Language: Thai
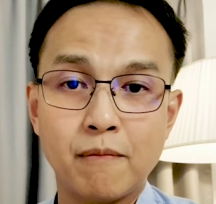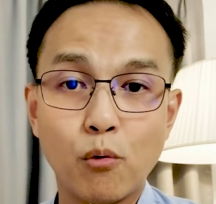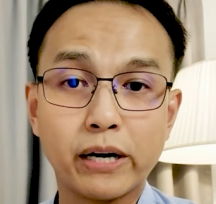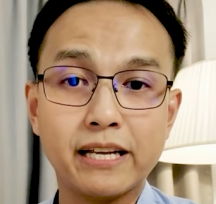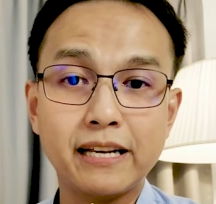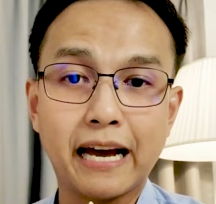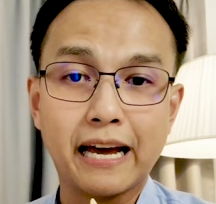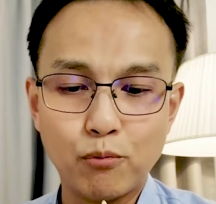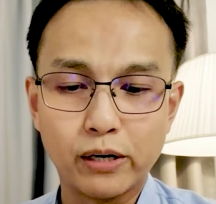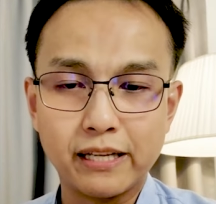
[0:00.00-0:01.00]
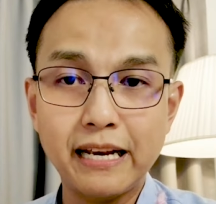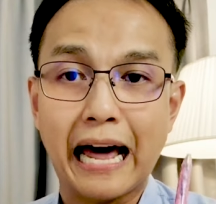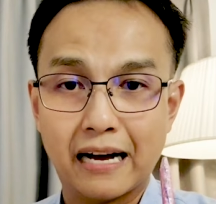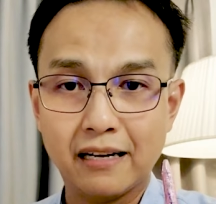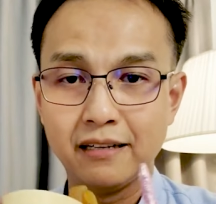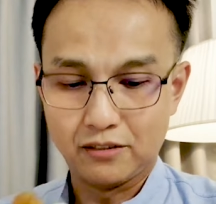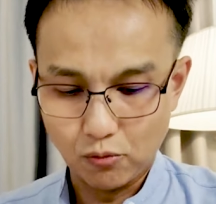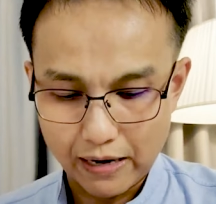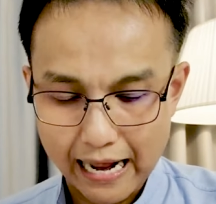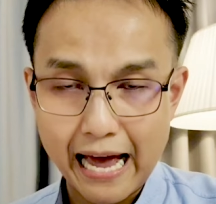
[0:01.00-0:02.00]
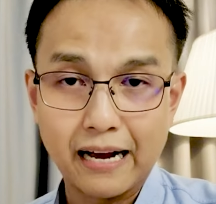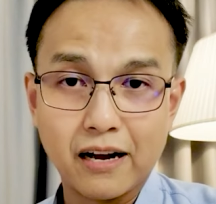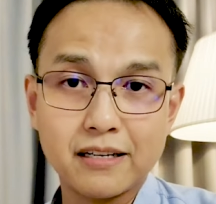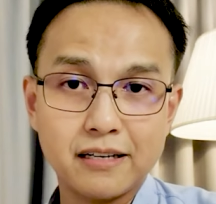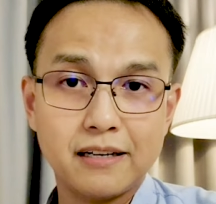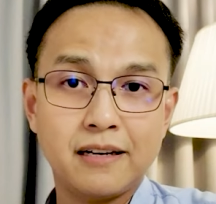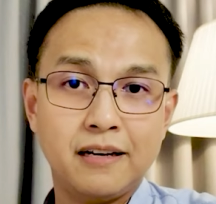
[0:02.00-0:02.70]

ปวดที่ไหนปวดที่หลังส่วนล่างก็คือ